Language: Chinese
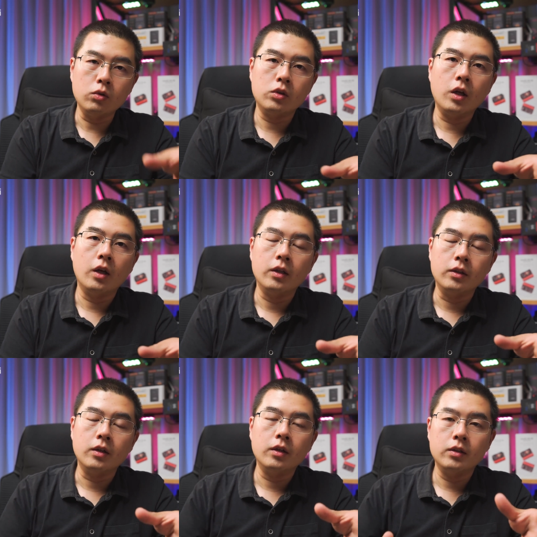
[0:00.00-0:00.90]
同时呢，
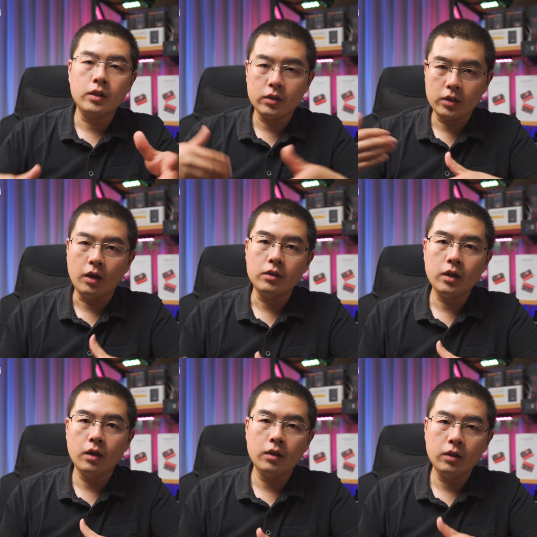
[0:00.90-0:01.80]
你的这个强
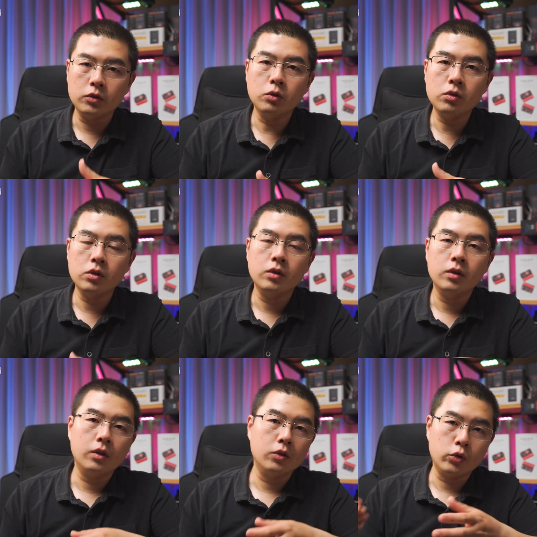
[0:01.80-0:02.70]
项和优势，
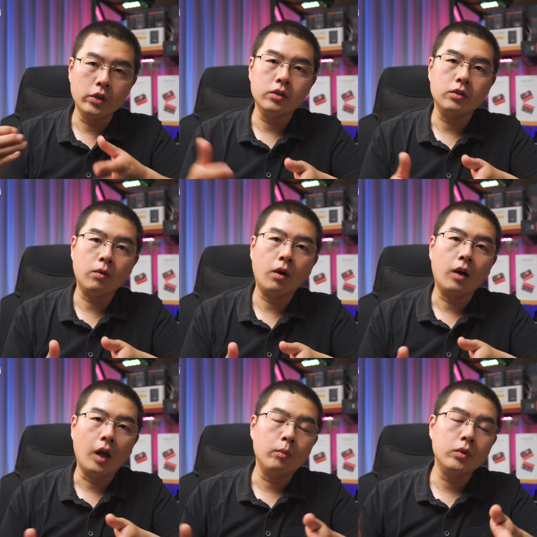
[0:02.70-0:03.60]
全景这
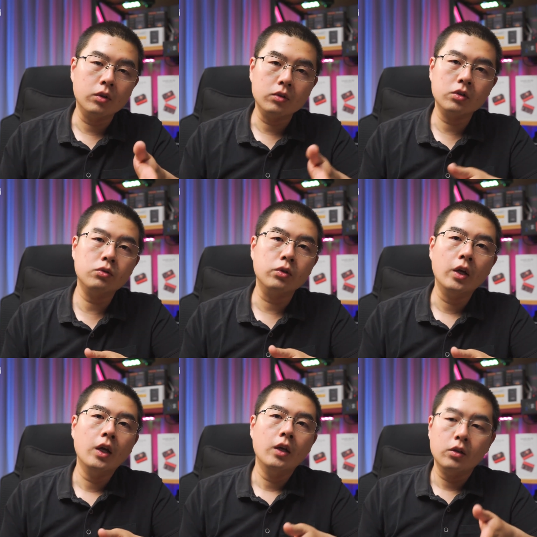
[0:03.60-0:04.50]
块还不能失去，
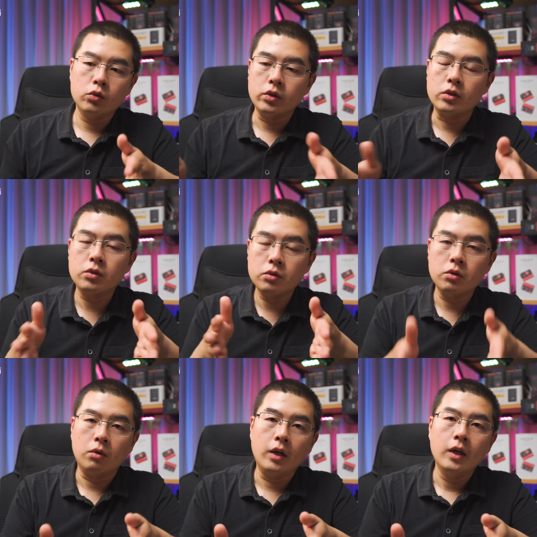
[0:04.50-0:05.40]
所以呢，这就
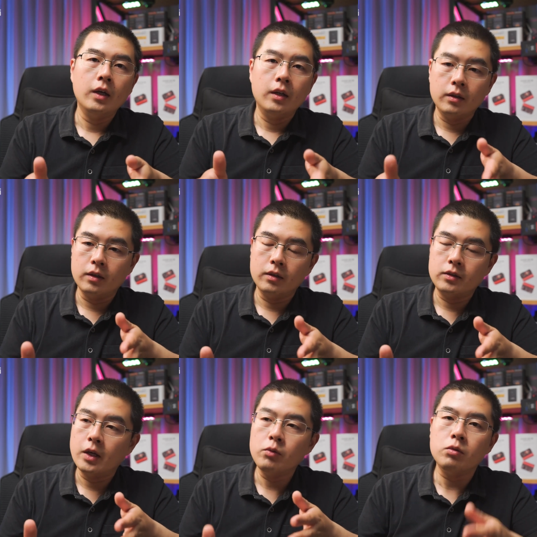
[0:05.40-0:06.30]
有了
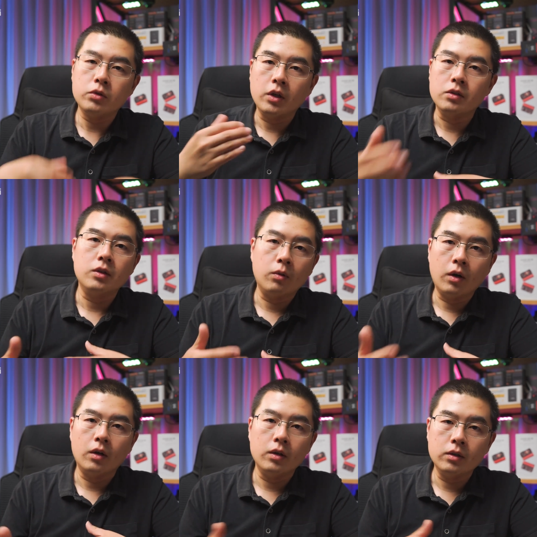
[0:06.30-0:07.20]
在运动相机这
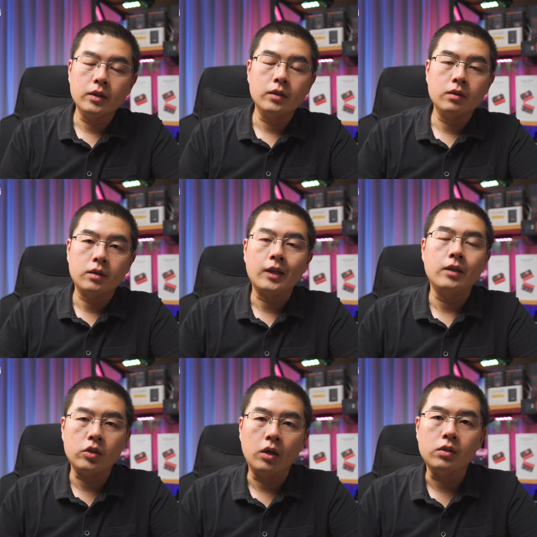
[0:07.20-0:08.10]
块第一次大
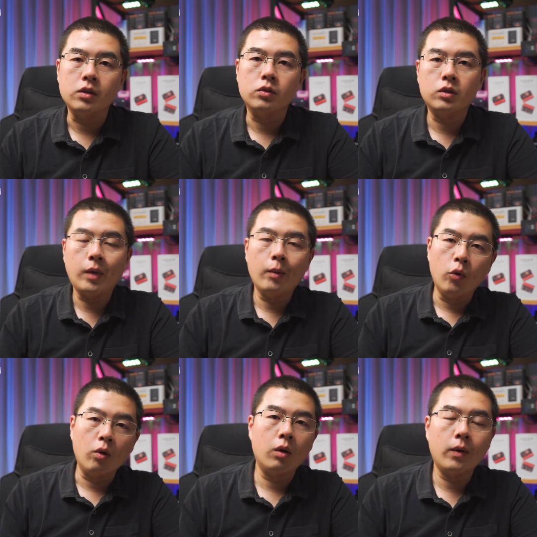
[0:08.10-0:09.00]
胆的尝试，就是把
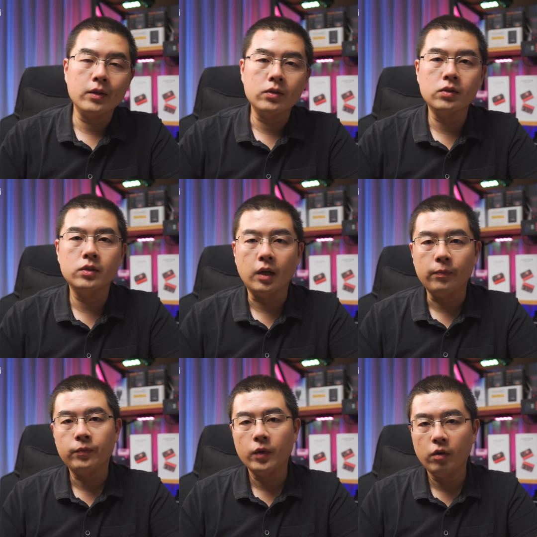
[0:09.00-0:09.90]
模块化的思想